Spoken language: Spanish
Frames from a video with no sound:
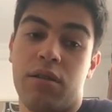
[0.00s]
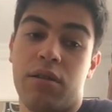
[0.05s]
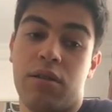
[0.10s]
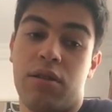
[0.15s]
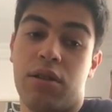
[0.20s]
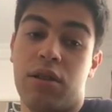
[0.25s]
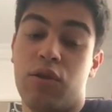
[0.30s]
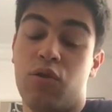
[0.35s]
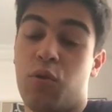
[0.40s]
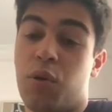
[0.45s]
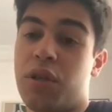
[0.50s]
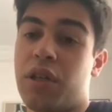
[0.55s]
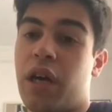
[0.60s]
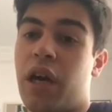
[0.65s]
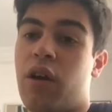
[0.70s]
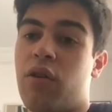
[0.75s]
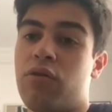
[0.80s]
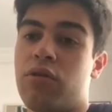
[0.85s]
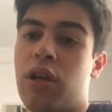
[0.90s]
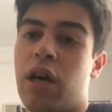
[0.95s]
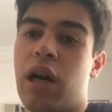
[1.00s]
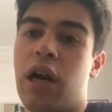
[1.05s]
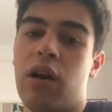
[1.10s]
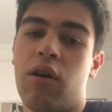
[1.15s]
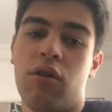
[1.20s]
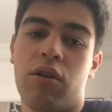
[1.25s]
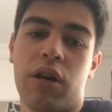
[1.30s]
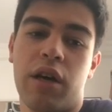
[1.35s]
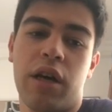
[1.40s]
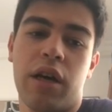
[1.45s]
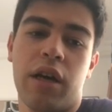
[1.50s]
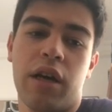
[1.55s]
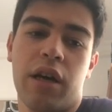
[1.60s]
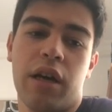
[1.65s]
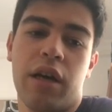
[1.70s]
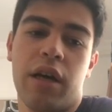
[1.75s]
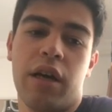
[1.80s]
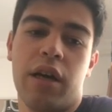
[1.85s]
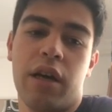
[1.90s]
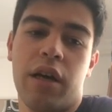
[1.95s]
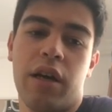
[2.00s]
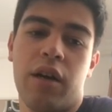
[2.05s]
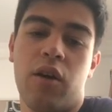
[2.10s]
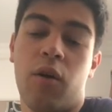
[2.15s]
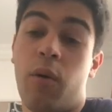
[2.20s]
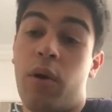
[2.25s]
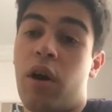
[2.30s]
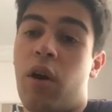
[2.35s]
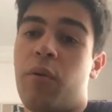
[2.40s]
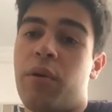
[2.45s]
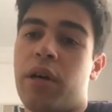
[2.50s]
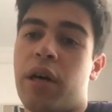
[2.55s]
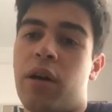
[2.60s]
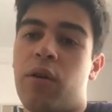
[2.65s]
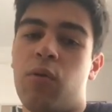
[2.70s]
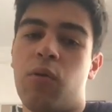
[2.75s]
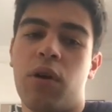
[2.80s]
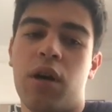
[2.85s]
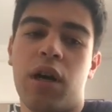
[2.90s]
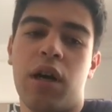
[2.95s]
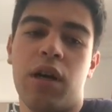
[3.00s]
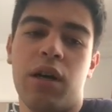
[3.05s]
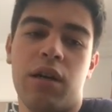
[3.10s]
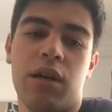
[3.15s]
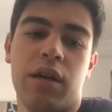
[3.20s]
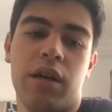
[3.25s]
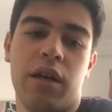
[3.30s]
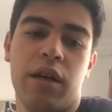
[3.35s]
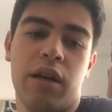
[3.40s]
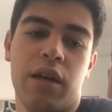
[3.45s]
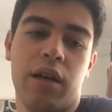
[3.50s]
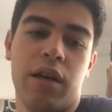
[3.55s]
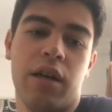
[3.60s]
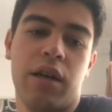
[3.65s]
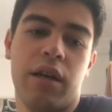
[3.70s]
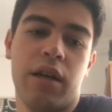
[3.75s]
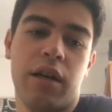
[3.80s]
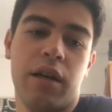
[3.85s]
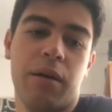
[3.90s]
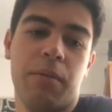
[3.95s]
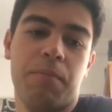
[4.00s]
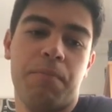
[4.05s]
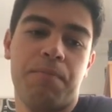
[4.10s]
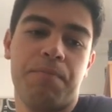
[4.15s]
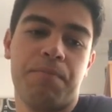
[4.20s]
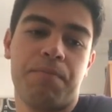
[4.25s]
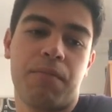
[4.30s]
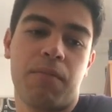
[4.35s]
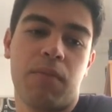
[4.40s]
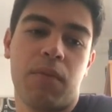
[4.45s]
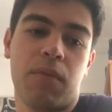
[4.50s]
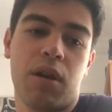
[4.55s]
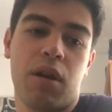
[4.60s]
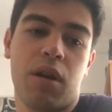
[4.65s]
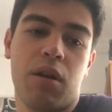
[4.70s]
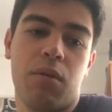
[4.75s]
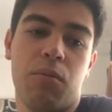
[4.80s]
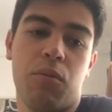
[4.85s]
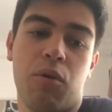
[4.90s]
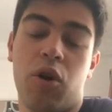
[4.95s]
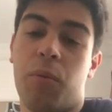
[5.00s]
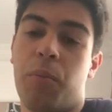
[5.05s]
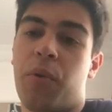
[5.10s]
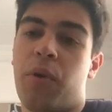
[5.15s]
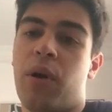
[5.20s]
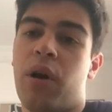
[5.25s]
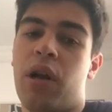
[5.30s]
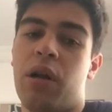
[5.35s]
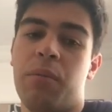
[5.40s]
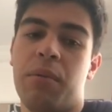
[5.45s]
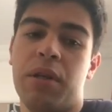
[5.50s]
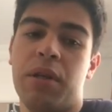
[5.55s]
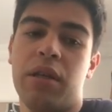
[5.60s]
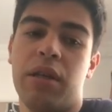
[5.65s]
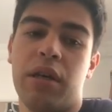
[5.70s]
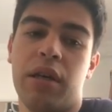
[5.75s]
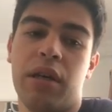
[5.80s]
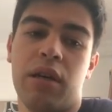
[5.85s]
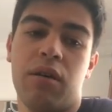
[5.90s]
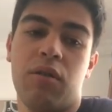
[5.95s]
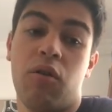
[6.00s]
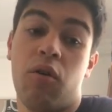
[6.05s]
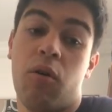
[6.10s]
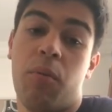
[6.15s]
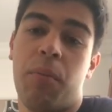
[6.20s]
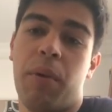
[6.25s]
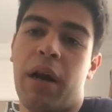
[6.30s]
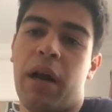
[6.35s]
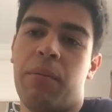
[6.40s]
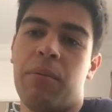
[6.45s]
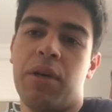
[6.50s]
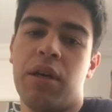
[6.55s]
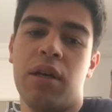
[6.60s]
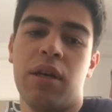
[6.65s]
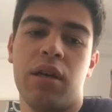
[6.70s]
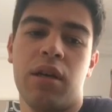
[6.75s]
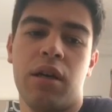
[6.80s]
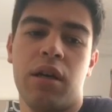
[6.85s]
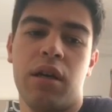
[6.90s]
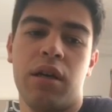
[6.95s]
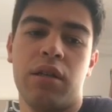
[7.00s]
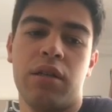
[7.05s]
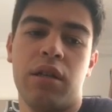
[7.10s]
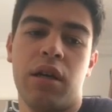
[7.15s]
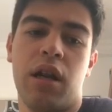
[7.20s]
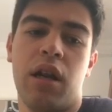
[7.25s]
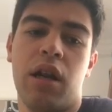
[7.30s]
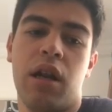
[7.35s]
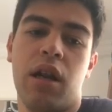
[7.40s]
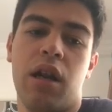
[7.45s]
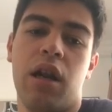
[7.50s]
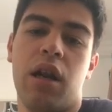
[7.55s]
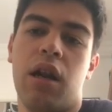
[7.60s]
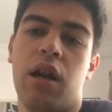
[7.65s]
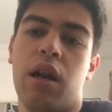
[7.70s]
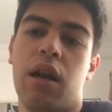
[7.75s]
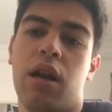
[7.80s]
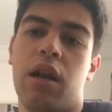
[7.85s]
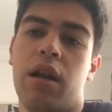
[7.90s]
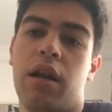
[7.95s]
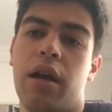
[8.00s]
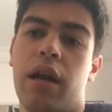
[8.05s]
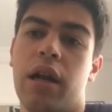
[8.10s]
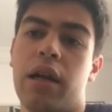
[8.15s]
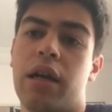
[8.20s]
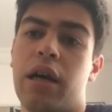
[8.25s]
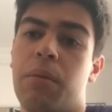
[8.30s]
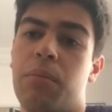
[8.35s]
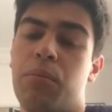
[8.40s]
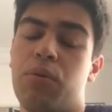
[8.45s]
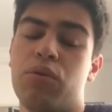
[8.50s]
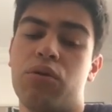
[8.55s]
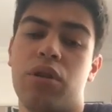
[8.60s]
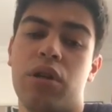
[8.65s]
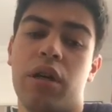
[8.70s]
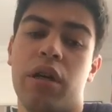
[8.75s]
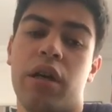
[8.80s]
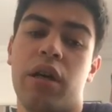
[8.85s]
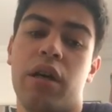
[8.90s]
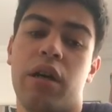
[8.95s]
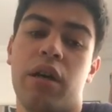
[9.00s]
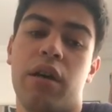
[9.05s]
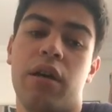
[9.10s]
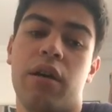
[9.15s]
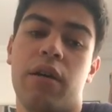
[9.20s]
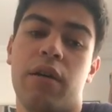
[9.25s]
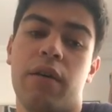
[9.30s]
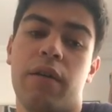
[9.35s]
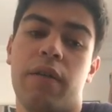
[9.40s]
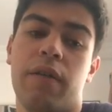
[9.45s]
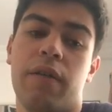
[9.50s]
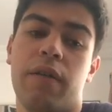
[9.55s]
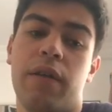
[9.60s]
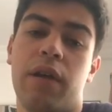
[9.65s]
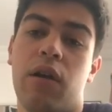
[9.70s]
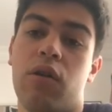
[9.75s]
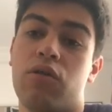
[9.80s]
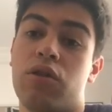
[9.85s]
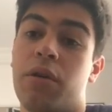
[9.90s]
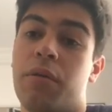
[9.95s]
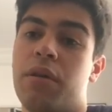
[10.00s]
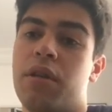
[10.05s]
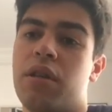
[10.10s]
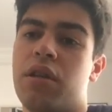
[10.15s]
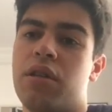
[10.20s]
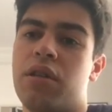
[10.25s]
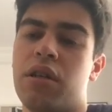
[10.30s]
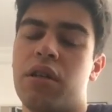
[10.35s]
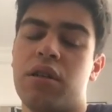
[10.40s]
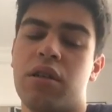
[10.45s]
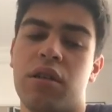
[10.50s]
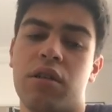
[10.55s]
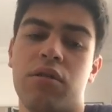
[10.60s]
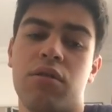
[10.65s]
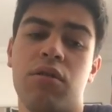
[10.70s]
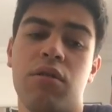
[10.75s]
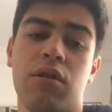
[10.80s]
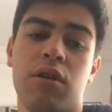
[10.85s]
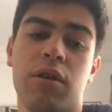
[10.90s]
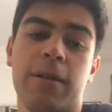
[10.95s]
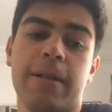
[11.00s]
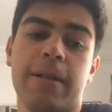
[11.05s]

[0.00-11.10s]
si tuviese que contar algo que no voy a olvidar nunca, eh, bueno, probablemente, o para mí, es el, campus de, los 76ers, ¿no?